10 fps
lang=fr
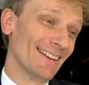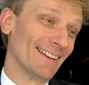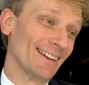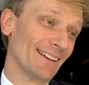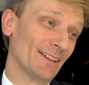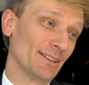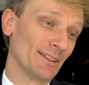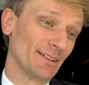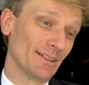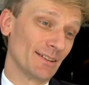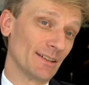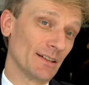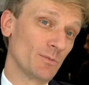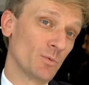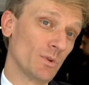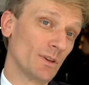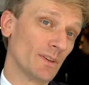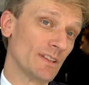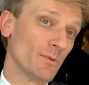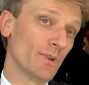Et, euh, puis
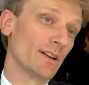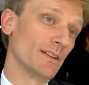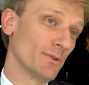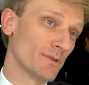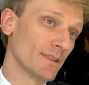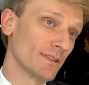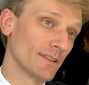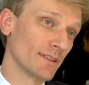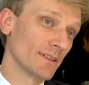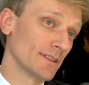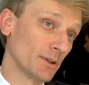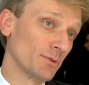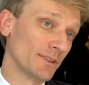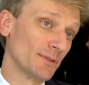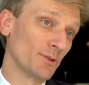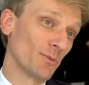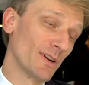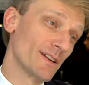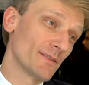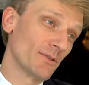effectivement, on allé déguster sa, cuisine sur
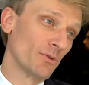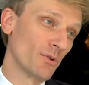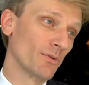place, et on a eu mhm.